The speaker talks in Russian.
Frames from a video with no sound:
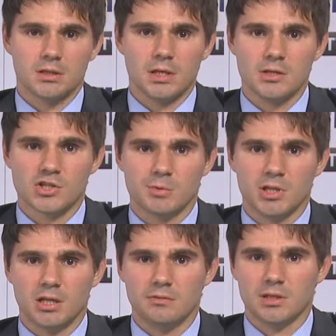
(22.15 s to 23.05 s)
надеждами
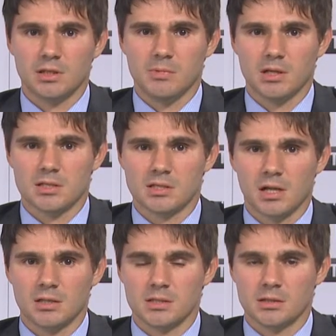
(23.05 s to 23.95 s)
на ответные меры со
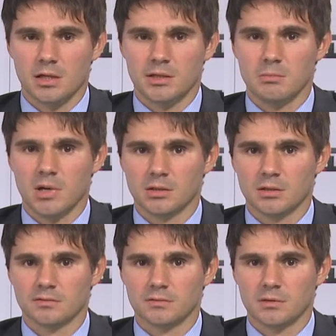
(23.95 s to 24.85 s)
стороны центральных банков –